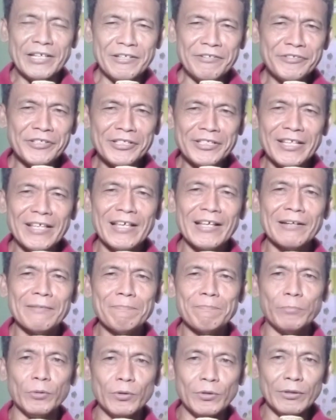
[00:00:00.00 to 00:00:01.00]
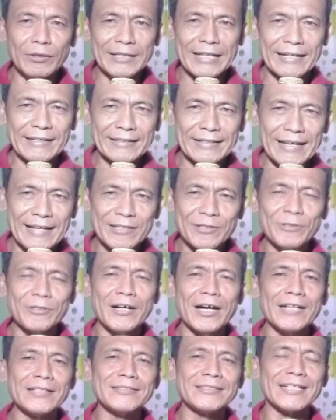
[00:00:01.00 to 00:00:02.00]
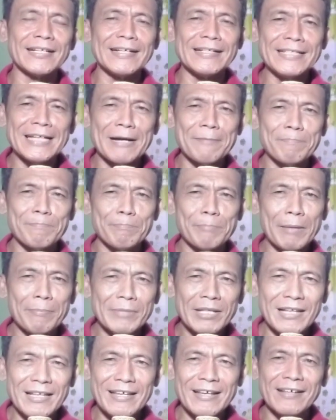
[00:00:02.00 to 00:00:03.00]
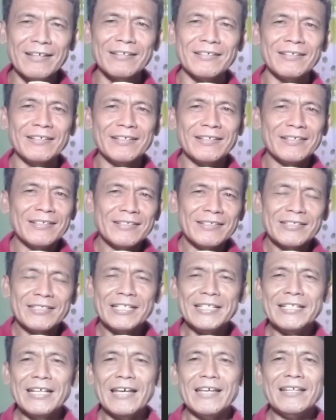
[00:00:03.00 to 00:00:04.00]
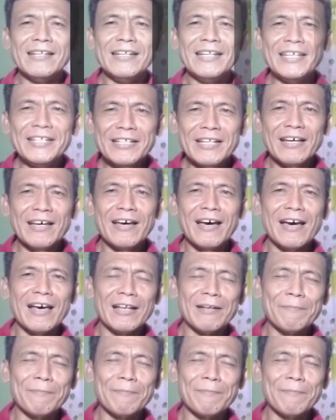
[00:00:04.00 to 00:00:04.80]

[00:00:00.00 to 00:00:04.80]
Engineer Paul Largado at sa kanyang pamilya, si Dailina